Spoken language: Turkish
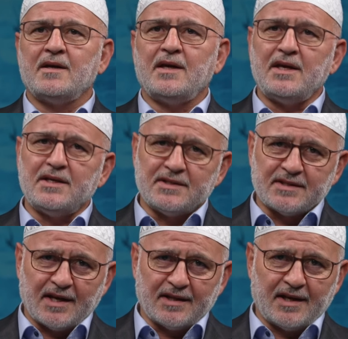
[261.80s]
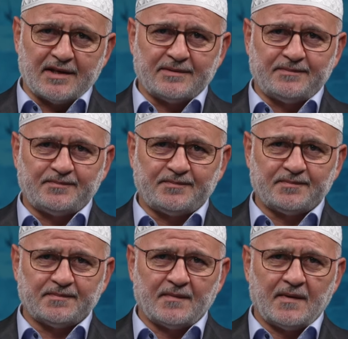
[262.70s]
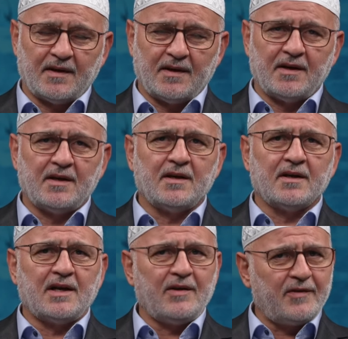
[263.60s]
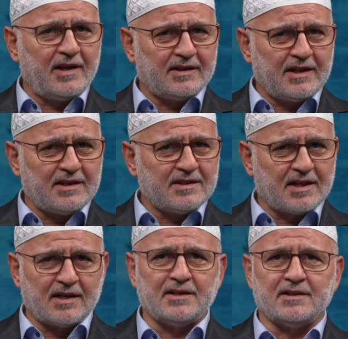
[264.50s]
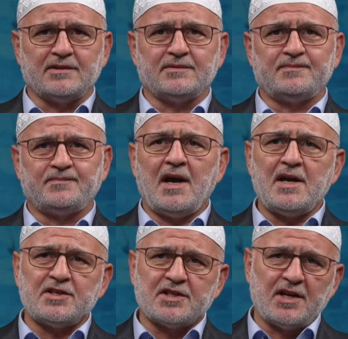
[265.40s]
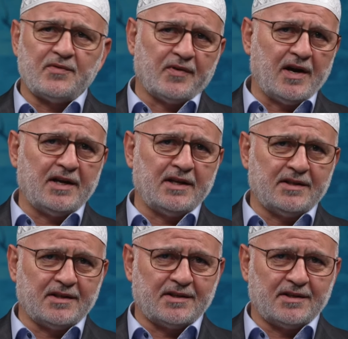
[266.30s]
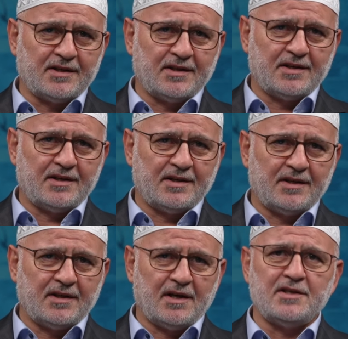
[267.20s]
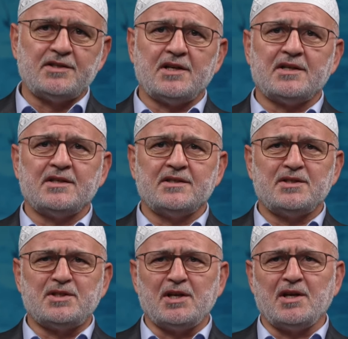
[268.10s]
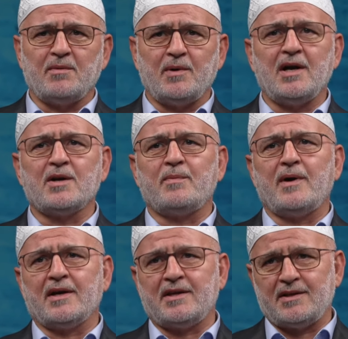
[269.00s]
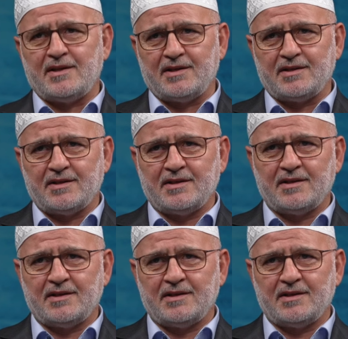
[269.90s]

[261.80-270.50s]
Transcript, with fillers: Ey insanlar! Gafletten sakının. Her şey fanidir. Ancak Cenab-ı Hak bakidir.